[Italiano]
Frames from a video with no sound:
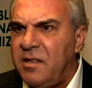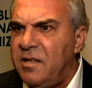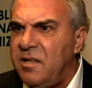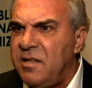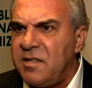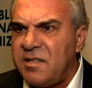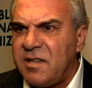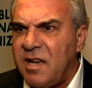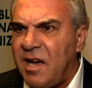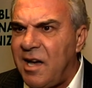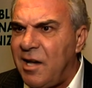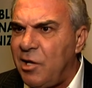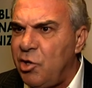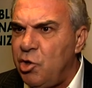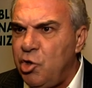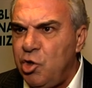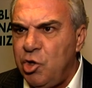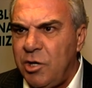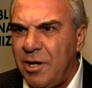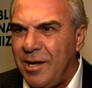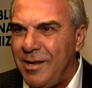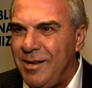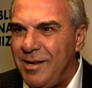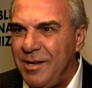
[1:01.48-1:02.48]

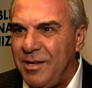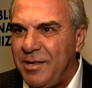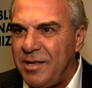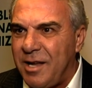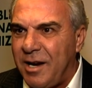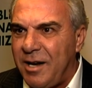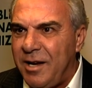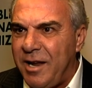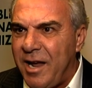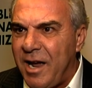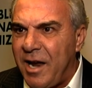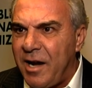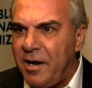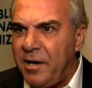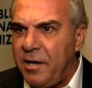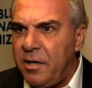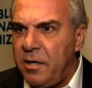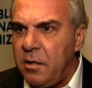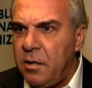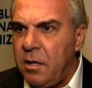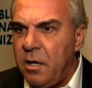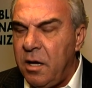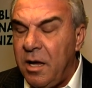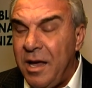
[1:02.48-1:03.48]
disagi agli italiani
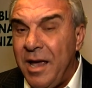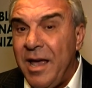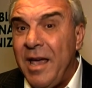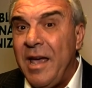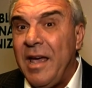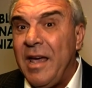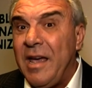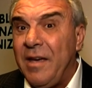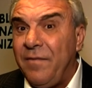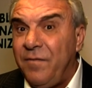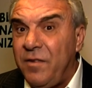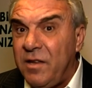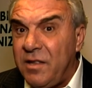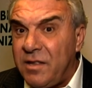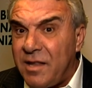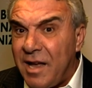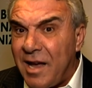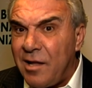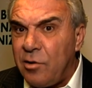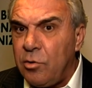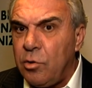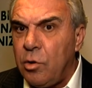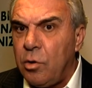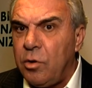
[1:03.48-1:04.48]

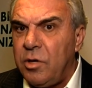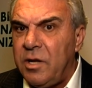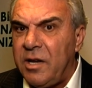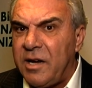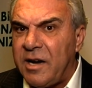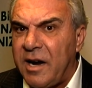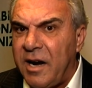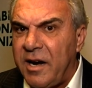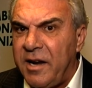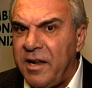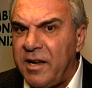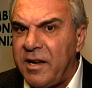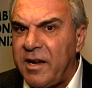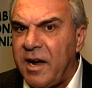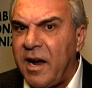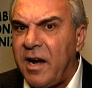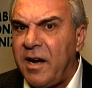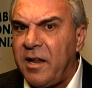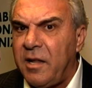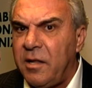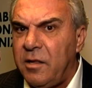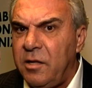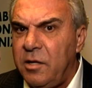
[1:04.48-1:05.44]
evitando di caricare